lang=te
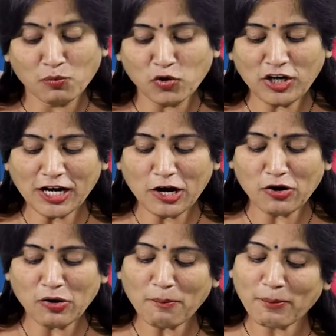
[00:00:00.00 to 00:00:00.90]

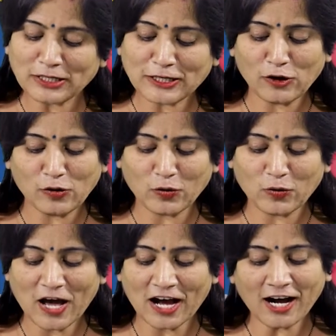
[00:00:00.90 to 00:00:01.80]
మూలికల్లో పసరులో
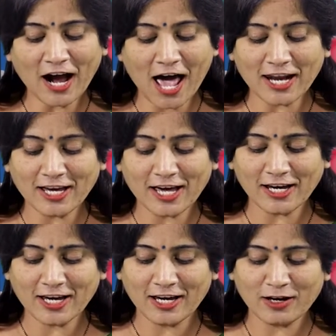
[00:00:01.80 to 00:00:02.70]
కూడా
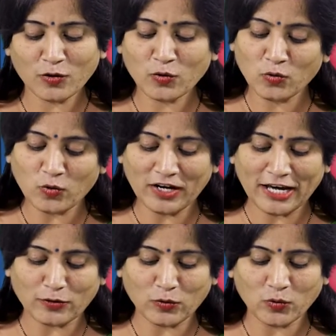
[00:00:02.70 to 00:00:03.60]
కాలేయానికి
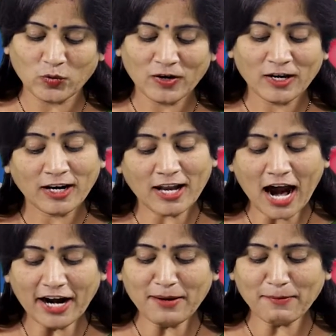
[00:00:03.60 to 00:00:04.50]
గుండెకు
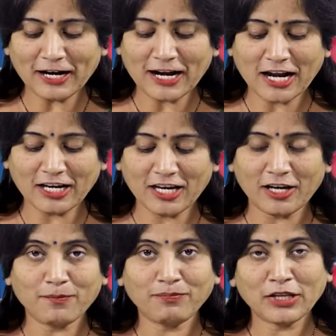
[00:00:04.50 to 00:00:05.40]
నాడీ మండలానికి
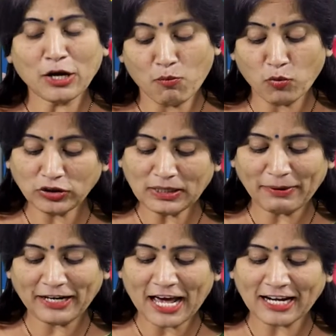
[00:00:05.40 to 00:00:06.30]

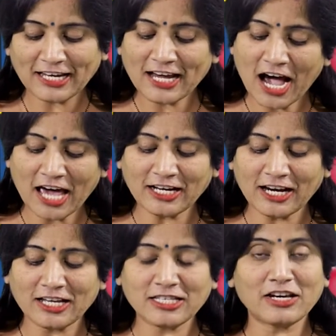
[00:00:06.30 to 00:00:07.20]
మూత్రపిండాలకి హాని
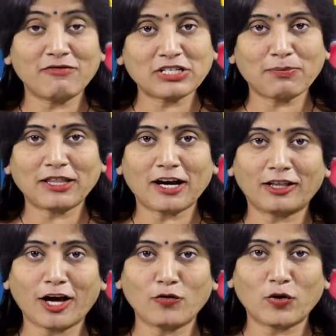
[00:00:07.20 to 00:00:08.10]
కలిగించే విష
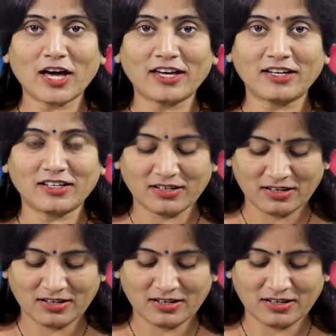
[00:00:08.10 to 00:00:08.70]
పదార్థాలు ఉన్నాయి